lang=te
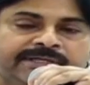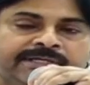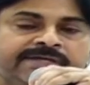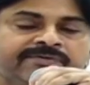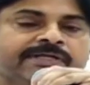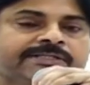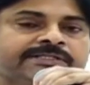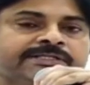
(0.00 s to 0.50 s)
ఏం
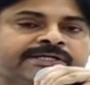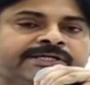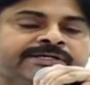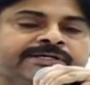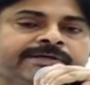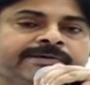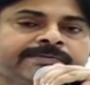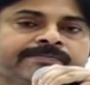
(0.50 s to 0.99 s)

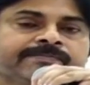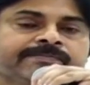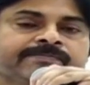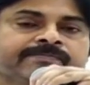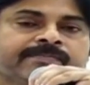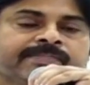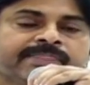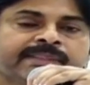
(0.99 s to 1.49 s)
వెళ్తుందంటే
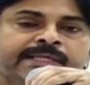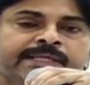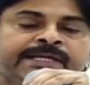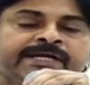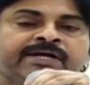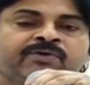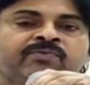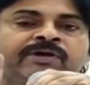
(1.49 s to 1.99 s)

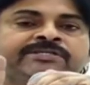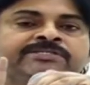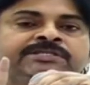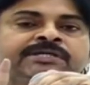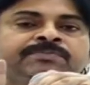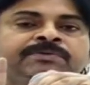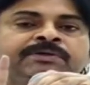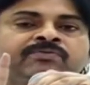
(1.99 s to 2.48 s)
ఇక్కడ
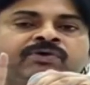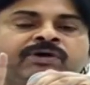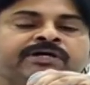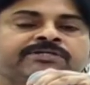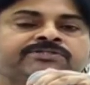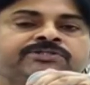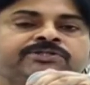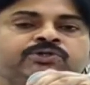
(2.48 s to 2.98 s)
వైసీపీ
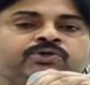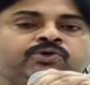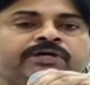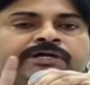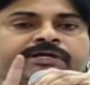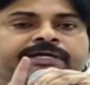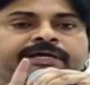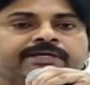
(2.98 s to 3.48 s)
ఒక్క సీటు
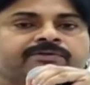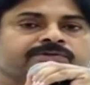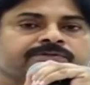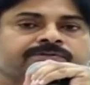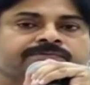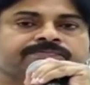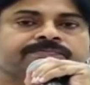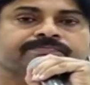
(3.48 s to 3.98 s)
కూడా
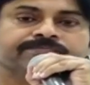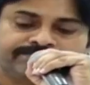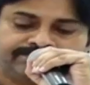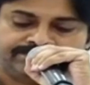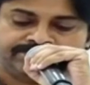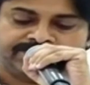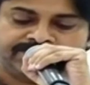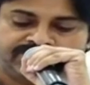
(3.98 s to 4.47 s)
గెలవదు
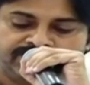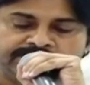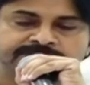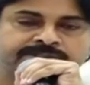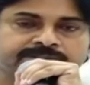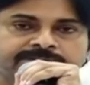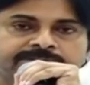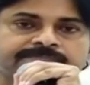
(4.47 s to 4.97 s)
ఫిక్స్